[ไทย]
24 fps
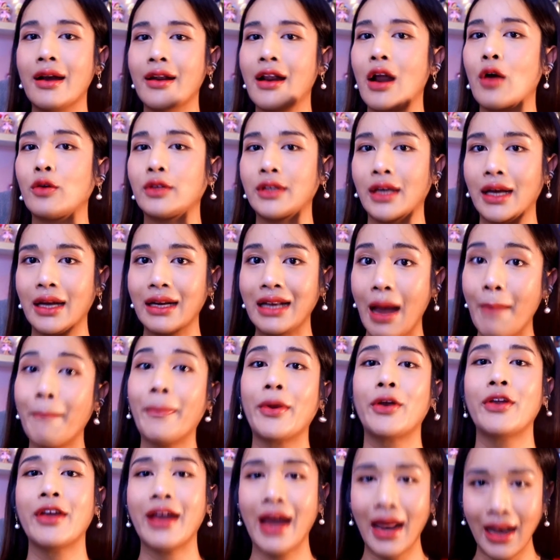เราจะทำ
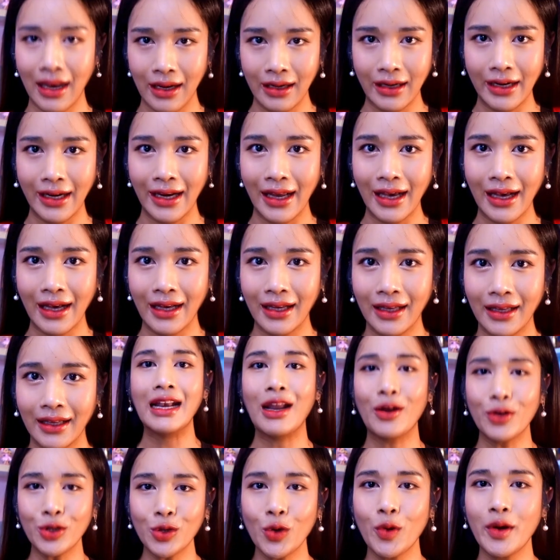ไปด้วยกันเลยนะคะ
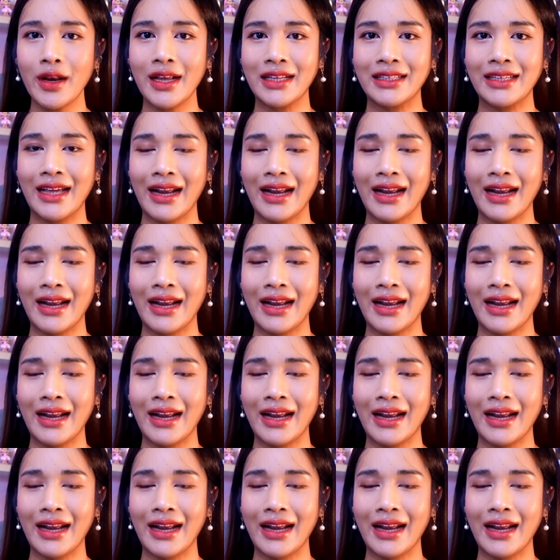แล้วชน